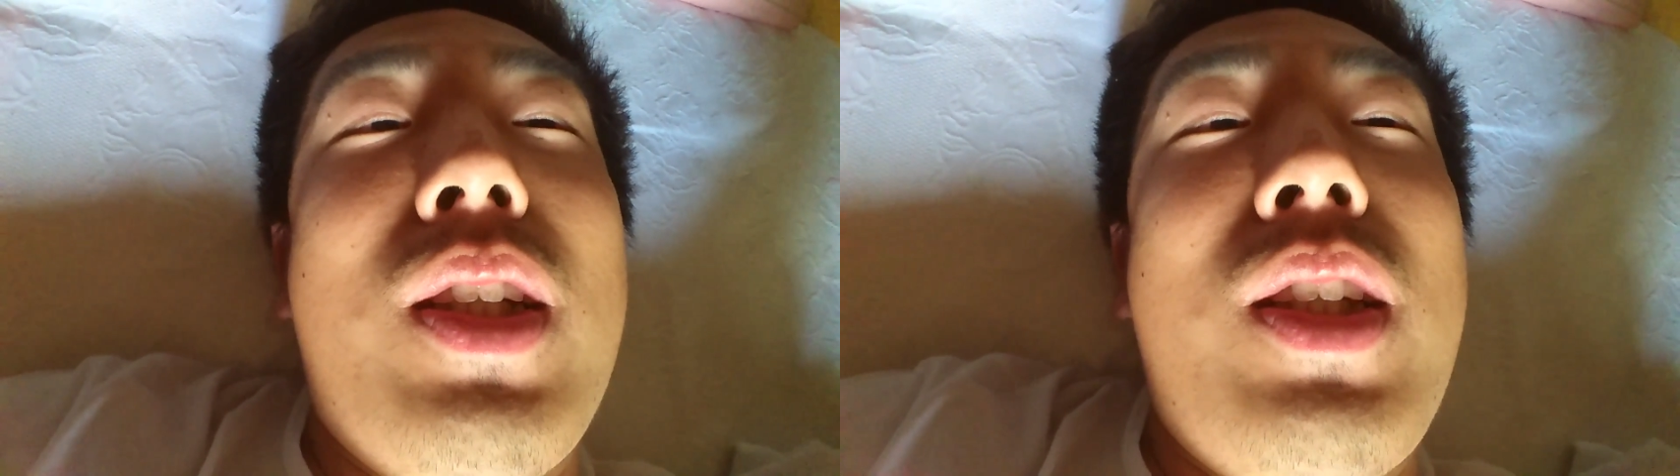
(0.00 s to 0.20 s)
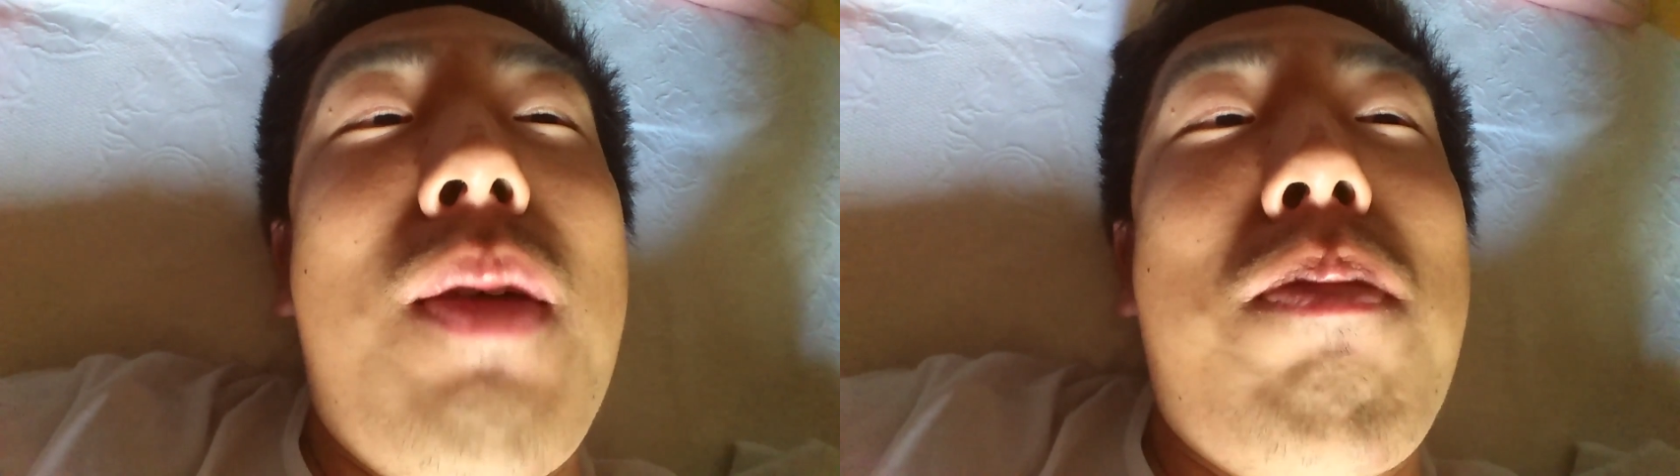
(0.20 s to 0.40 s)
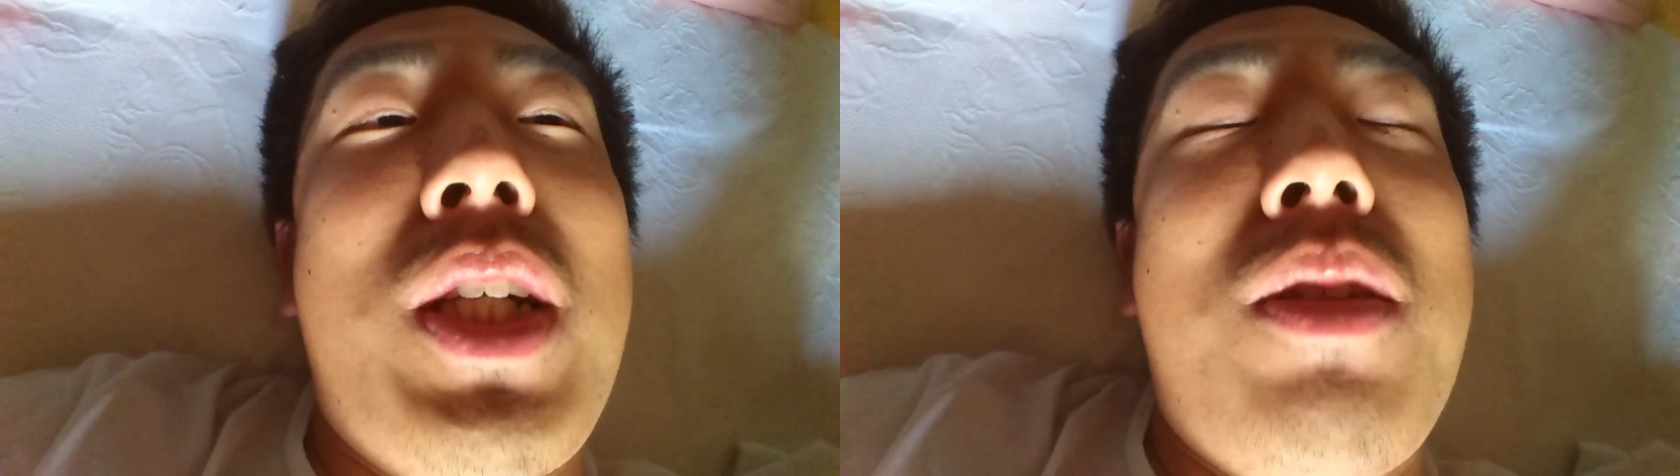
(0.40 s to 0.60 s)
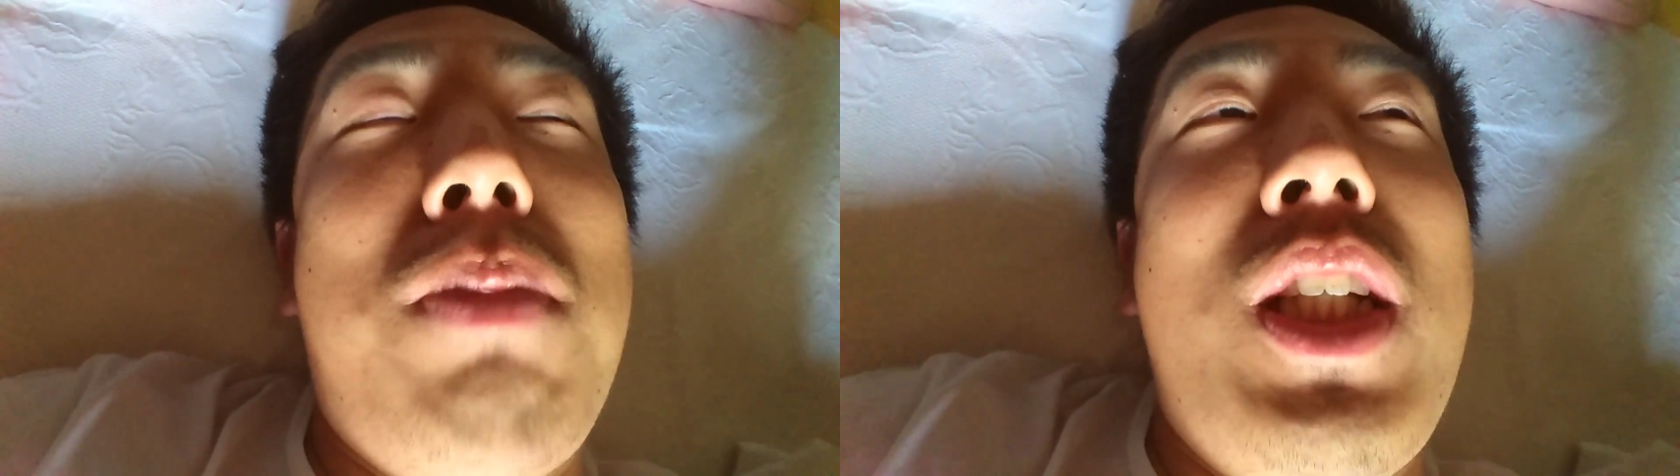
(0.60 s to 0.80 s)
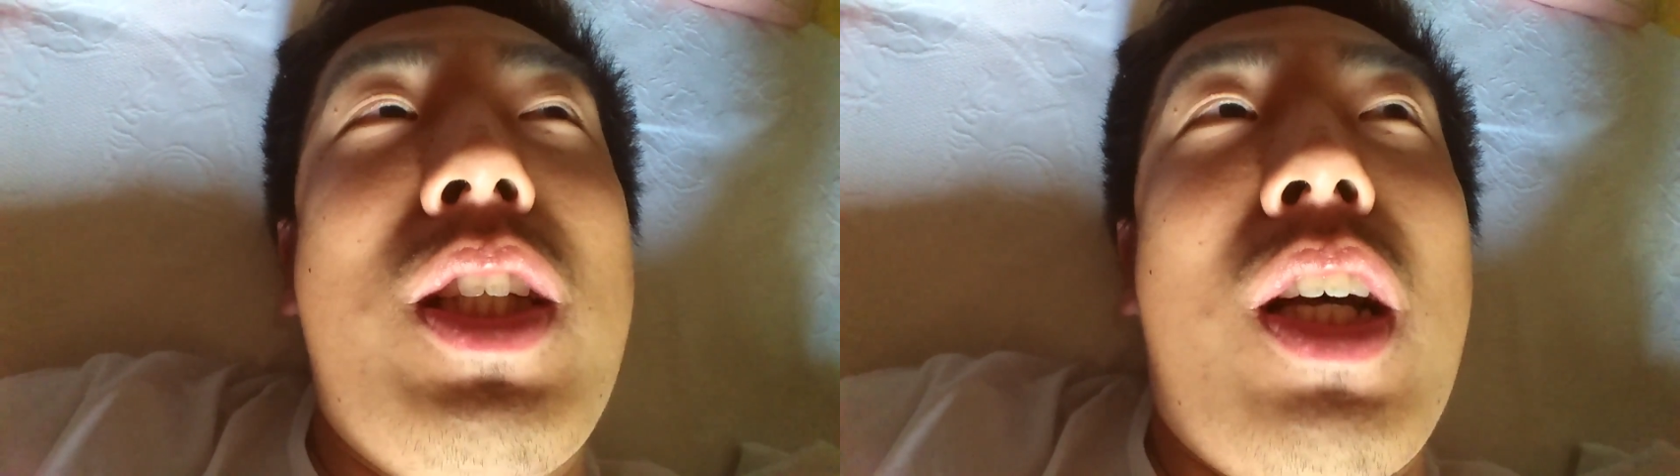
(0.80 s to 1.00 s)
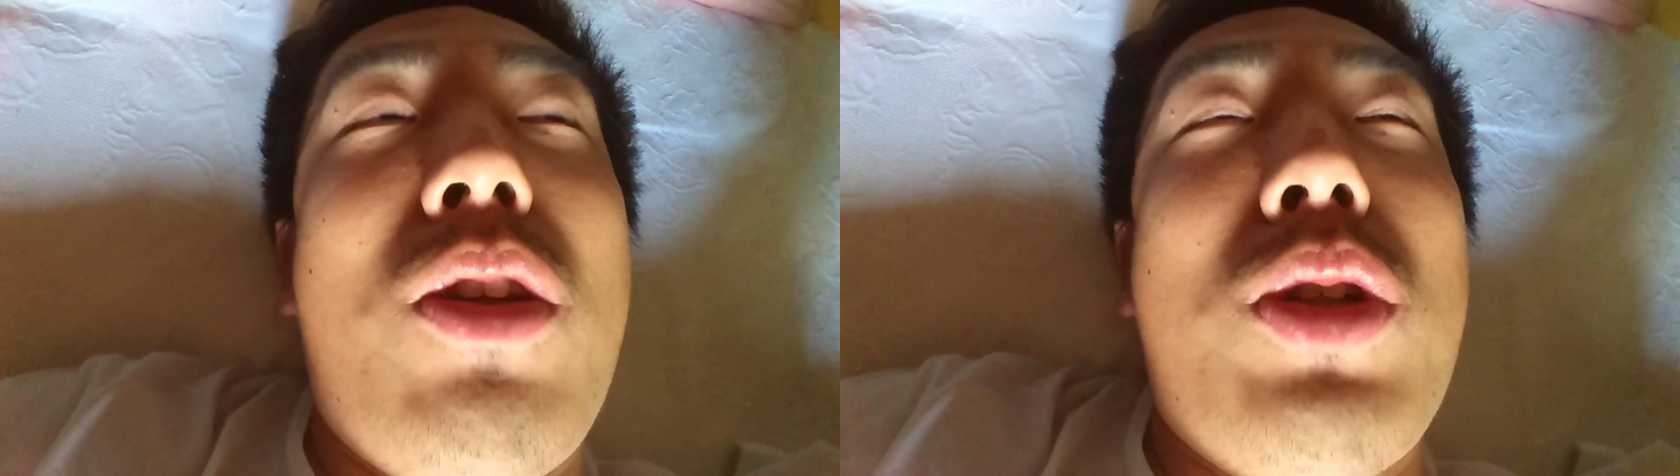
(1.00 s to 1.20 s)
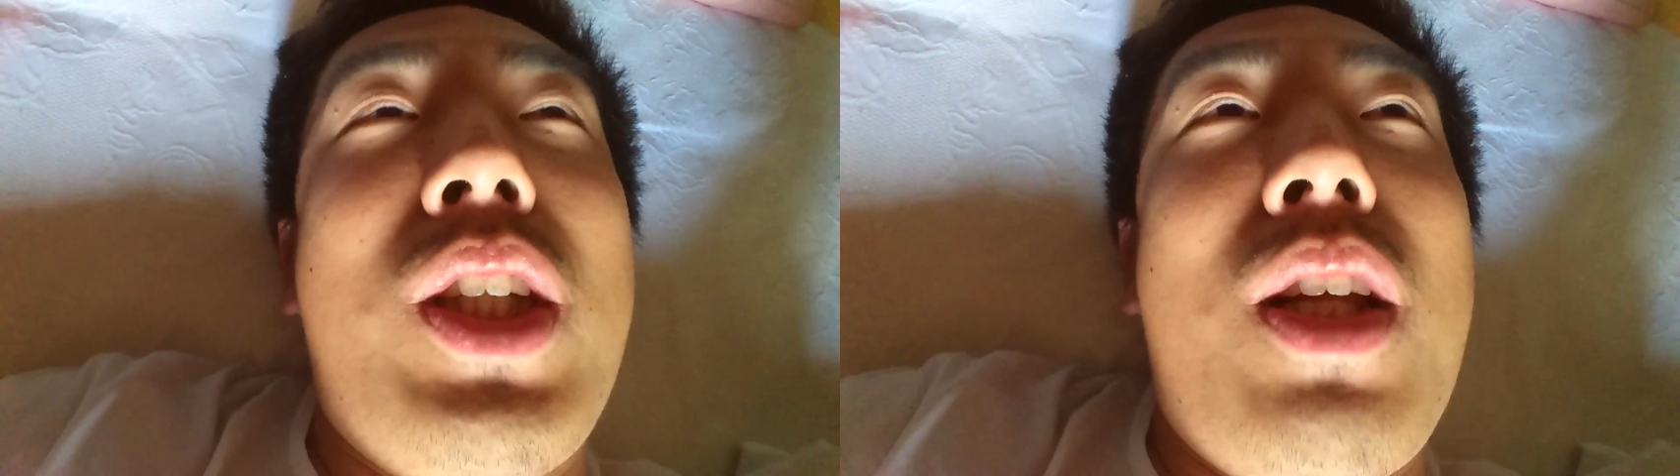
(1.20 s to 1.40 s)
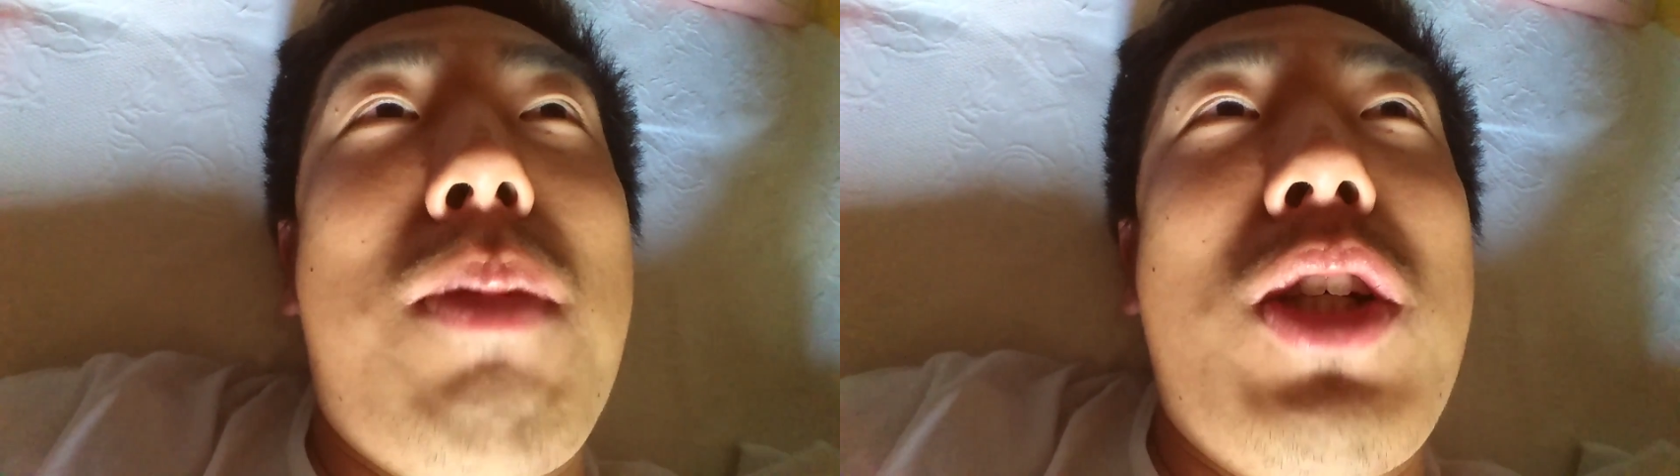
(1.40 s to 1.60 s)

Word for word: 先発ピッチャーとして